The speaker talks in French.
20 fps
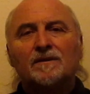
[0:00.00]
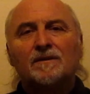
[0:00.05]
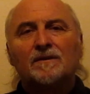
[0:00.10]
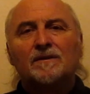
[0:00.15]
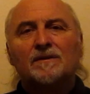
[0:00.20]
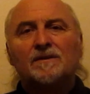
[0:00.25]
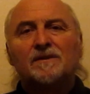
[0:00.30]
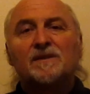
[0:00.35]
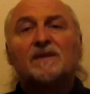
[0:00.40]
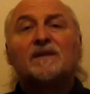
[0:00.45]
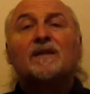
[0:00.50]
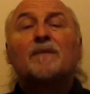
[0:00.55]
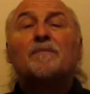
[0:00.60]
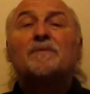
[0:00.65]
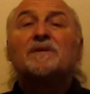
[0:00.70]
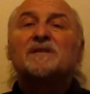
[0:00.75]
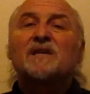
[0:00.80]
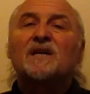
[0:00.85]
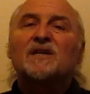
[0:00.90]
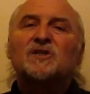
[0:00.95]
C'est un
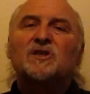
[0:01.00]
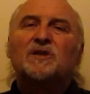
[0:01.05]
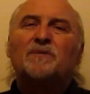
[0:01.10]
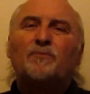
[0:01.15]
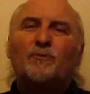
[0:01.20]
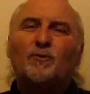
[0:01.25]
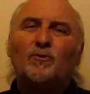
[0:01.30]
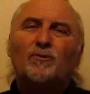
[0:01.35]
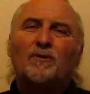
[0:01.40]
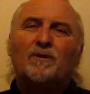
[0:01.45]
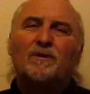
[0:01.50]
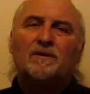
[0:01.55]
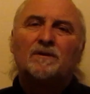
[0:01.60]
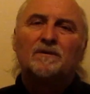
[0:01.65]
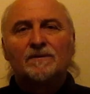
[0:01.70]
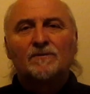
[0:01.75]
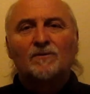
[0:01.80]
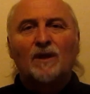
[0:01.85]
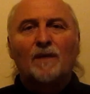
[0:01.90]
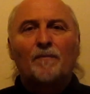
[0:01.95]
message qui brûle
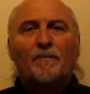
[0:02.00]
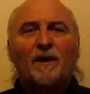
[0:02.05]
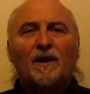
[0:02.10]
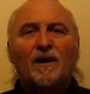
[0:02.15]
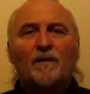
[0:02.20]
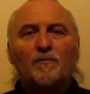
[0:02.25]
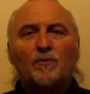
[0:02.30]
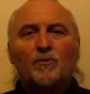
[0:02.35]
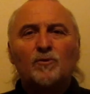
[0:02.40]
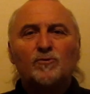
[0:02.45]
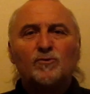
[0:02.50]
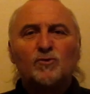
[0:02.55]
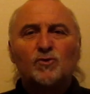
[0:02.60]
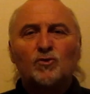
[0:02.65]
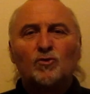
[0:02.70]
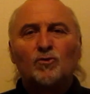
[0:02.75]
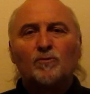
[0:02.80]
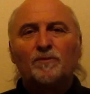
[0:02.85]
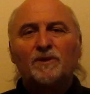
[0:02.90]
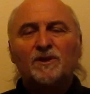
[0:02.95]
dans la parabole du
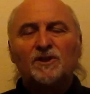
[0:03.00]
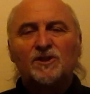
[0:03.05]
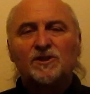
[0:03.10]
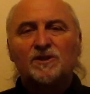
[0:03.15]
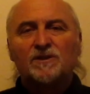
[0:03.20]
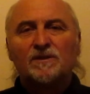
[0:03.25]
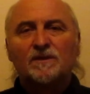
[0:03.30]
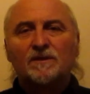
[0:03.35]
jeune homme riche,